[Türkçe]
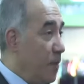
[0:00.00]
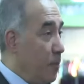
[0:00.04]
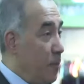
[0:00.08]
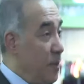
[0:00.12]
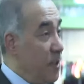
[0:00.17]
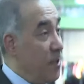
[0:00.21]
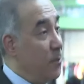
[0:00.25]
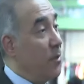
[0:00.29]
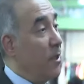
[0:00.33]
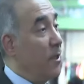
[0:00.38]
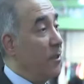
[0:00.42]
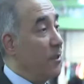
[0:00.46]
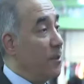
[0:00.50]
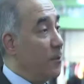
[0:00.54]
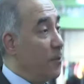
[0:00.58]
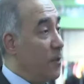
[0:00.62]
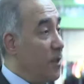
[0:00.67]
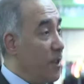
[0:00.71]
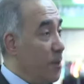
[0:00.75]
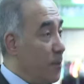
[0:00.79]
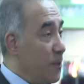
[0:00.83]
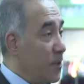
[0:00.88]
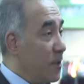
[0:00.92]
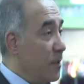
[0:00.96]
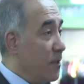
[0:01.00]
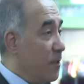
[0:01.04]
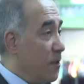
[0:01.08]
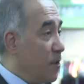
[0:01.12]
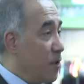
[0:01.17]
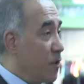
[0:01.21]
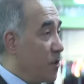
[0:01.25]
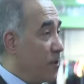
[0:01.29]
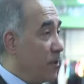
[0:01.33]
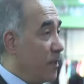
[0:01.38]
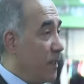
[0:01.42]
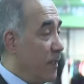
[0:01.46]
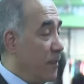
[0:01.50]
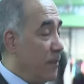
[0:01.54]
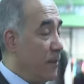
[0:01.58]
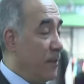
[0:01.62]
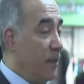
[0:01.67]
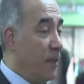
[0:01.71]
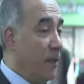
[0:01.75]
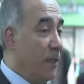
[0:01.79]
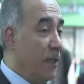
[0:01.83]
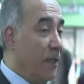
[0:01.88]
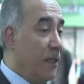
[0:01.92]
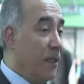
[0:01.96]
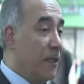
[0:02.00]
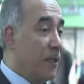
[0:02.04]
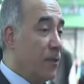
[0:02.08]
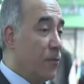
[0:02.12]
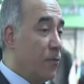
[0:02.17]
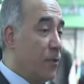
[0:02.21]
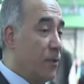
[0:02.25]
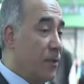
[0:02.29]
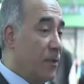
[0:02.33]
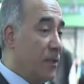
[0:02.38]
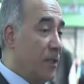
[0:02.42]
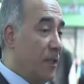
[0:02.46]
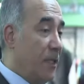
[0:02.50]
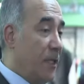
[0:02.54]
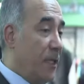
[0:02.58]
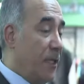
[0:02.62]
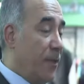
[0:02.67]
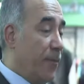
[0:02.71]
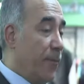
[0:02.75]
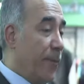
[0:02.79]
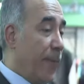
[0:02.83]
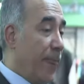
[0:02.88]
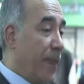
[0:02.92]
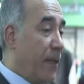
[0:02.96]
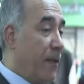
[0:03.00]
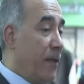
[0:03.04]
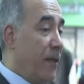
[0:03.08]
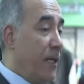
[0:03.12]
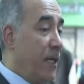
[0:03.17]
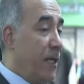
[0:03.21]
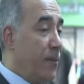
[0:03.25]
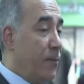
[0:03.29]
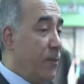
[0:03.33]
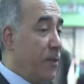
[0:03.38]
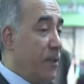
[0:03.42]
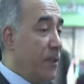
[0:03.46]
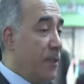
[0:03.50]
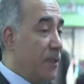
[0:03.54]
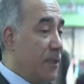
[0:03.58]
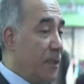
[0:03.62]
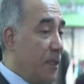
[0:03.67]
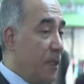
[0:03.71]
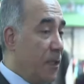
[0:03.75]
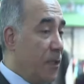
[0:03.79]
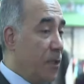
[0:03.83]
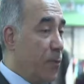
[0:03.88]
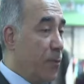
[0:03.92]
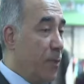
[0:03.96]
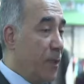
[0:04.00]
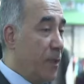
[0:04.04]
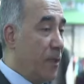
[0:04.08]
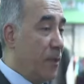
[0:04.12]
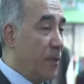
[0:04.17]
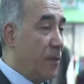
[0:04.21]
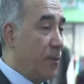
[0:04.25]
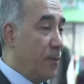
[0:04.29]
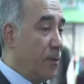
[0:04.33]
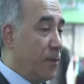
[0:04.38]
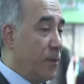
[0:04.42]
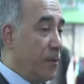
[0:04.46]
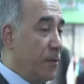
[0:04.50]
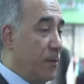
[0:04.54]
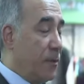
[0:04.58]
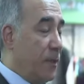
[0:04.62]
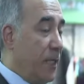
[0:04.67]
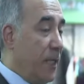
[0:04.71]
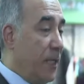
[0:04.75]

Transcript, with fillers: Bizim yardımlarımızın dışında. Dolayısıyla e, hem Sağlık Bakanımız,